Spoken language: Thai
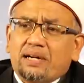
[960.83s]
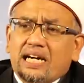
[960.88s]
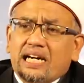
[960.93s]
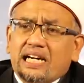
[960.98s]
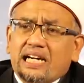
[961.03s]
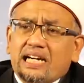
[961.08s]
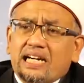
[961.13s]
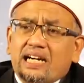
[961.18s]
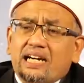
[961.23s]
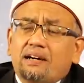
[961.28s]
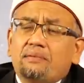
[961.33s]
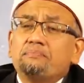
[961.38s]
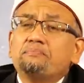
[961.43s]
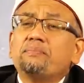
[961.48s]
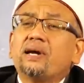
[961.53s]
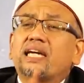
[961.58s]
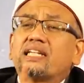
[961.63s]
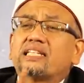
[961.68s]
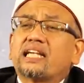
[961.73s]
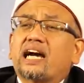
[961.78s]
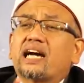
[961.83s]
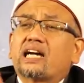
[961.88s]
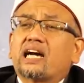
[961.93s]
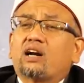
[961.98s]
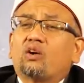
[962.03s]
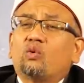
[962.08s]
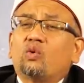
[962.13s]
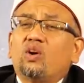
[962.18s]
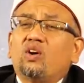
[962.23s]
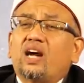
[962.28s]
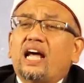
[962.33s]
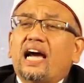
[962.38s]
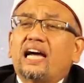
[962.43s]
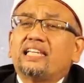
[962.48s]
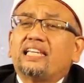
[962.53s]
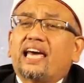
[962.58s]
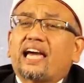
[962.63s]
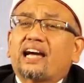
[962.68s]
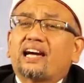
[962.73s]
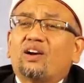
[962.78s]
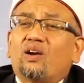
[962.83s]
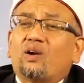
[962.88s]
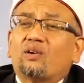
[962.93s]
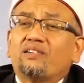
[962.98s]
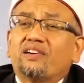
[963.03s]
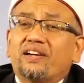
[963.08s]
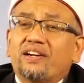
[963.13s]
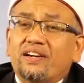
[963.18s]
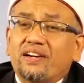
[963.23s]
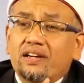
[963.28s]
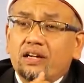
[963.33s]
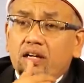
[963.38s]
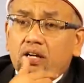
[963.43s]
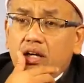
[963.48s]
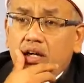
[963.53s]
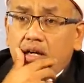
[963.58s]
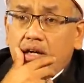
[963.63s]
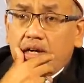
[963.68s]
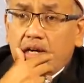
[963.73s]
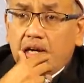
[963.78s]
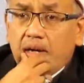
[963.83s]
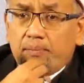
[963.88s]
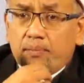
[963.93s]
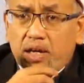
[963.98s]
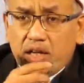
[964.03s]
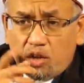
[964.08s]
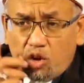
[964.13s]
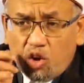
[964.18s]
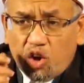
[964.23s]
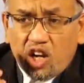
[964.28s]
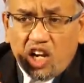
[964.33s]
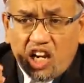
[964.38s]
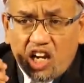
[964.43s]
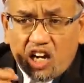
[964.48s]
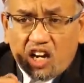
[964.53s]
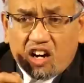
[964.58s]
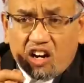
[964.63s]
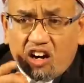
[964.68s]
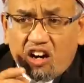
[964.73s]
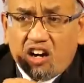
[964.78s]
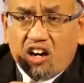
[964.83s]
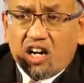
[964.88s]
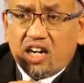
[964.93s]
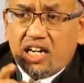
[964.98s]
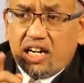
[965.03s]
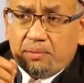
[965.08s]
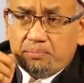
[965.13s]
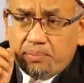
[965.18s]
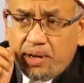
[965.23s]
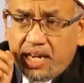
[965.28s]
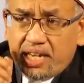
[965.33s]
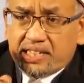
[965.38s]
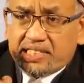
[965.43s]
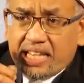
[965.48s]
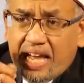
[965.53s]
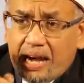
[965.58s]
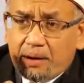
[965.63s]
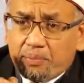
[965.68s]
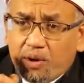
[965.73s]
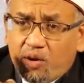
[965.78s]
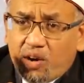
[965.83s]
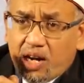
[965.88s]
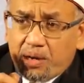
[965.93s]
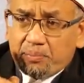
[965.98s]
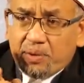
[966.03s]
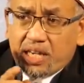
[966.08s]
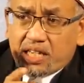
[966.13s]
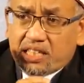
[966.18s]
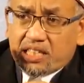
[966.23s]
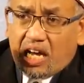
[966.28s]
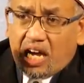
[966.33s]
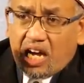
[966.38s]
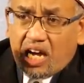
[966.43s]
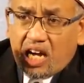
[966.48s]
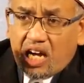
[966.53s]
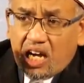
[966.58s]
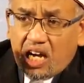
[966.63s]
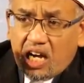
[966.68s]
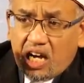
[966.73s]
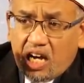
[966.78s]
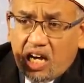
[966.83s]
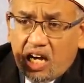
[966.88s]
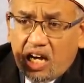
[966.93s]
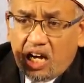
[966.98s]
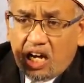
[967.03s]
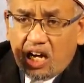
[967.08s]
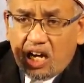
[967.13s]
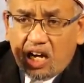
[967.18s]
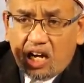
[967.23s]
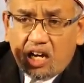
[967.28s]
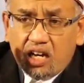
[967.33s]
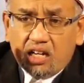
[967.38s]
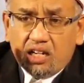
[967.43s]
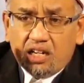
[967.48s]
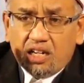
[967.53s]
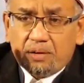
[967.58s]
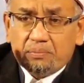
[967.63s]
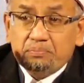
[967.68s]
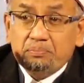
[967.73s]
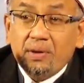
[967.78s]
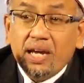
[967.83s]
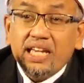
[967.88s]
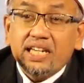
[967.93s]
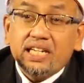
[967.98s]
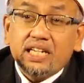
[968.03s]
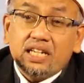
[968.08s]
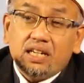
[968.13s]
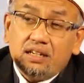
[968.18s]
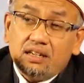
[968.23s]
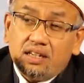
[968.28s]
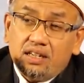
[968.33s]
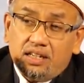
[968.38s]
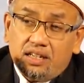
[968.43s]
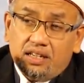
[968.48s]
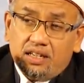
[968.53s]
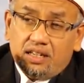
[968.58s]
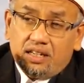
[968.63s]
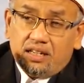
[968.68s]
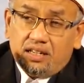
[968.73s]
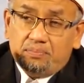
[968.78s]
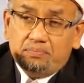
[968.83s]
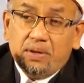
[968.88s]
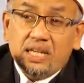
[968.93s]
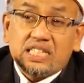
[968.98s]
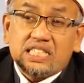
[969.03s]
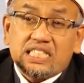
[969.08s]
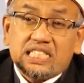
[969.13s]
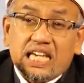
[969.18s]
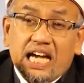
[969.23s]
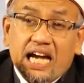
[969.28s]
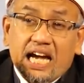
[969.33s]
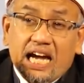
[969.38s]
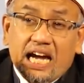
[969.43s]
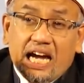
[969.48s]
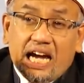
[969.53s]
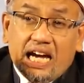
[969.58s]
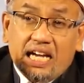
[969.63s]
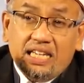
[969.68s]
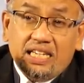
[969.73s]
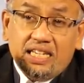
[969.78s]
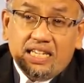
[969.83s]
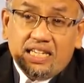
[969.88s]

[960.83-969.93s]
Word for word: มอเมตตากับกรุณาแยกกันออกไหมมันคนละข้อนะเมตตาแปลว่าอะไรเมตตามิตรสหาย